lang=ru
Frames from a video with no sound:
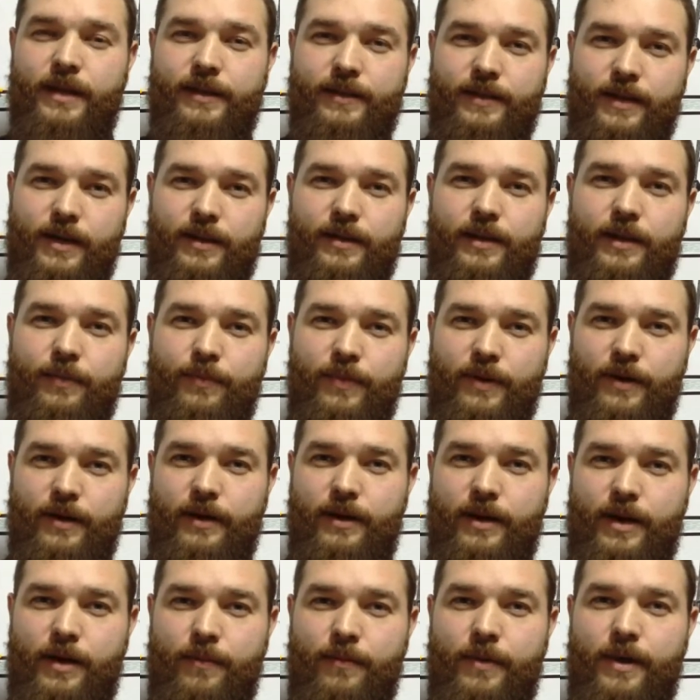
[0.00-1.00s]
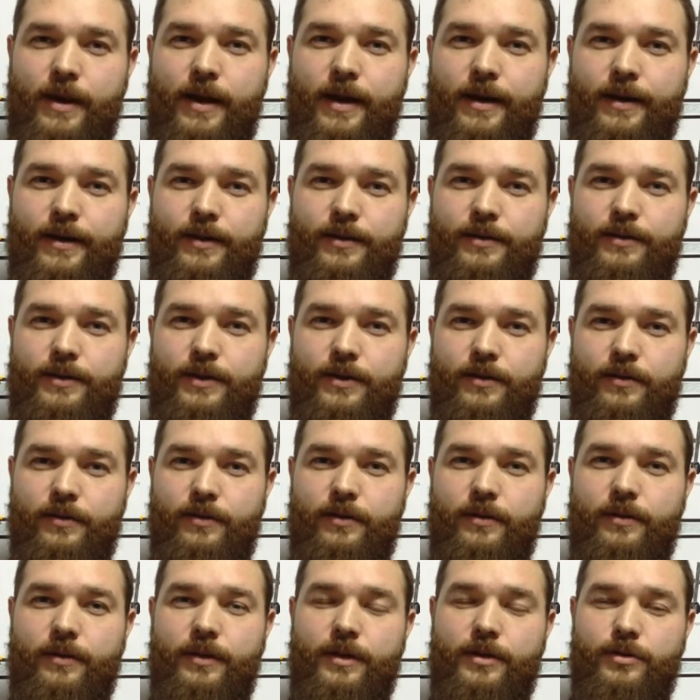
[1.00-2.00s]
Данная программа
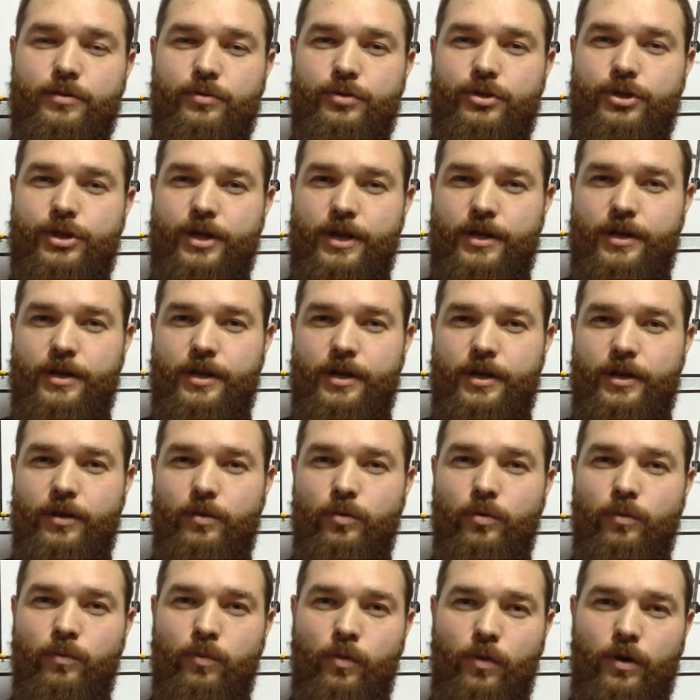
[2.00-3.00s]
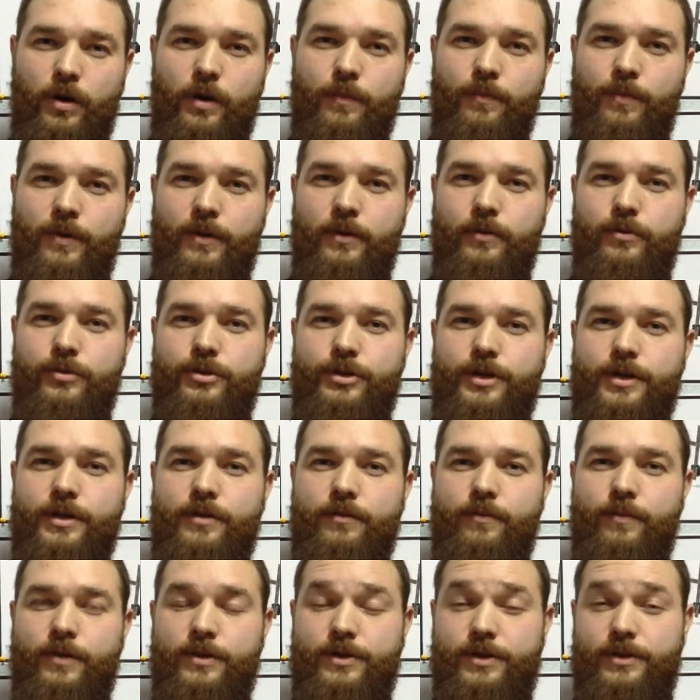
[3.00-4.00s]
ориентирована на изучение и глубокое
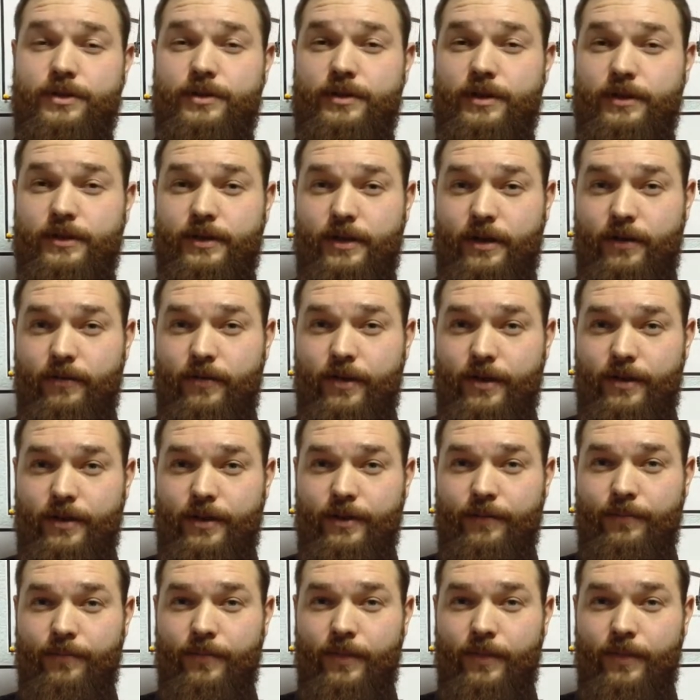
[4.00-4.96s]
погружение в Божественное Откровение.